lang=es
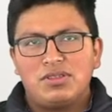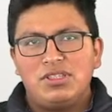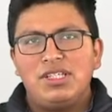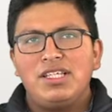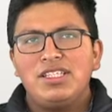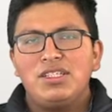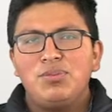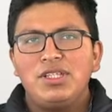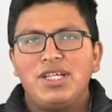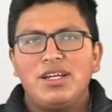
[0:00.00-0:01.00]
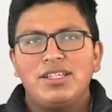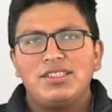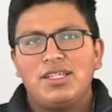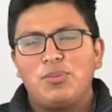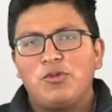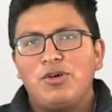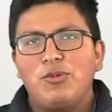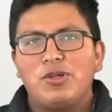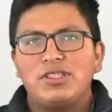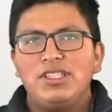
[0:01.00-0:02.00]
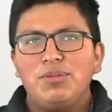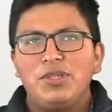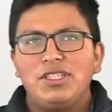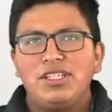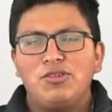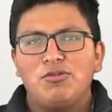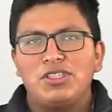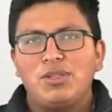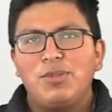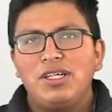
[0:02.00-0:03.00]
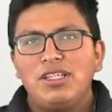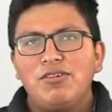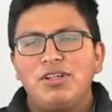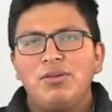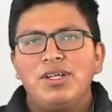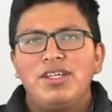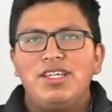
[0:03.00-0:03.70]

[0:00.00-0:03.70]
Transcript: sin antes invitarles que por favor sigan visitando nuestra página web